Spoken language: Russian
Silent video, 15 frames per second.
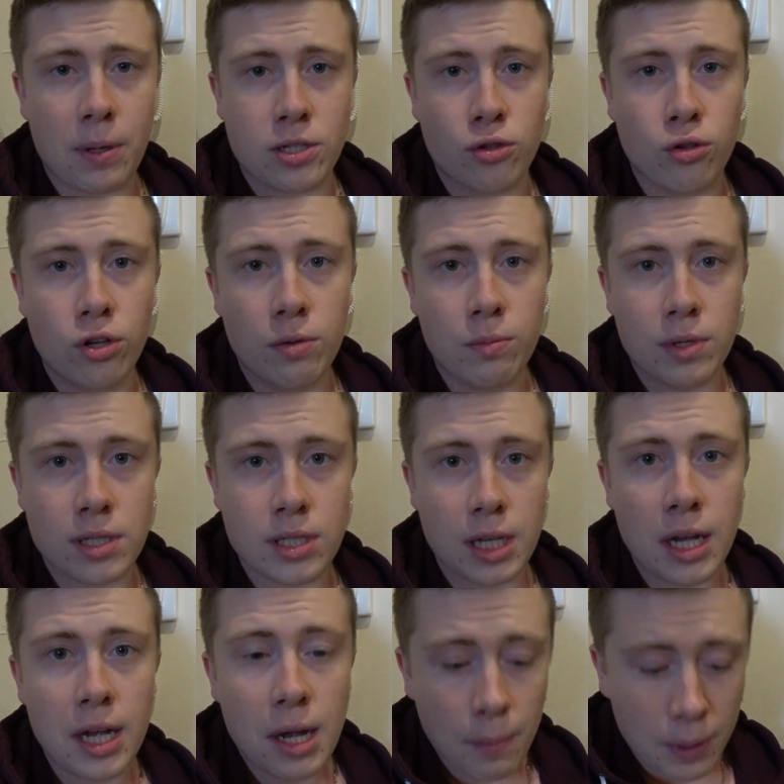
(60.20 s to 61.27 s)
по
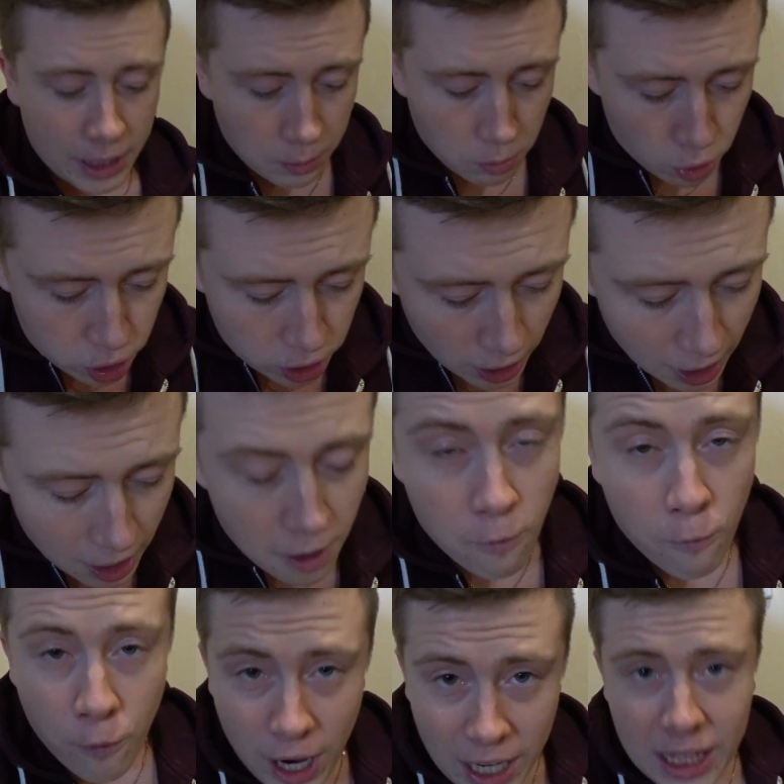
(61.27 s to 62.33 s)
стоимости. Потому что
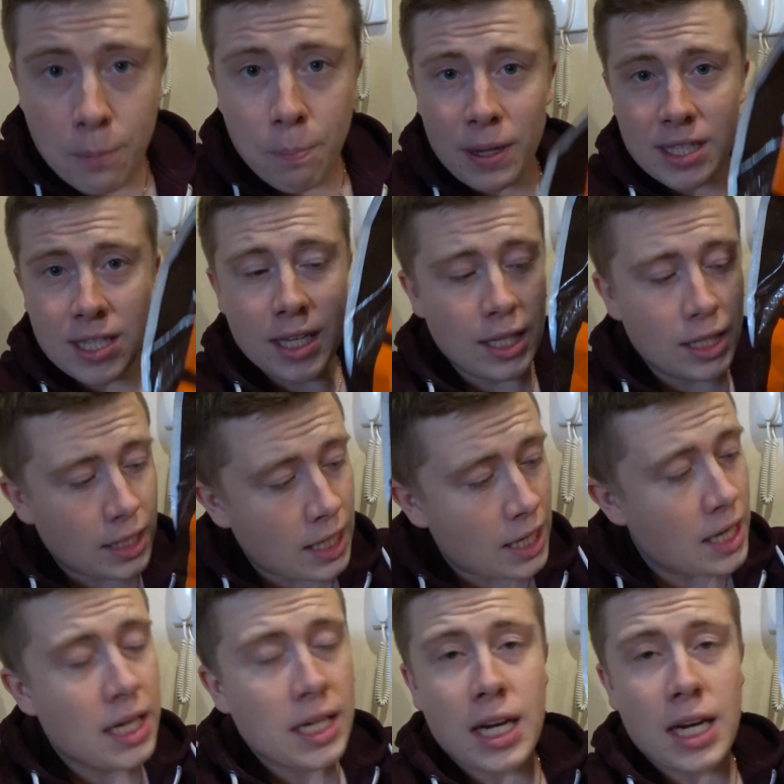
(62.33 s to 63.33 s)
в этой посылке,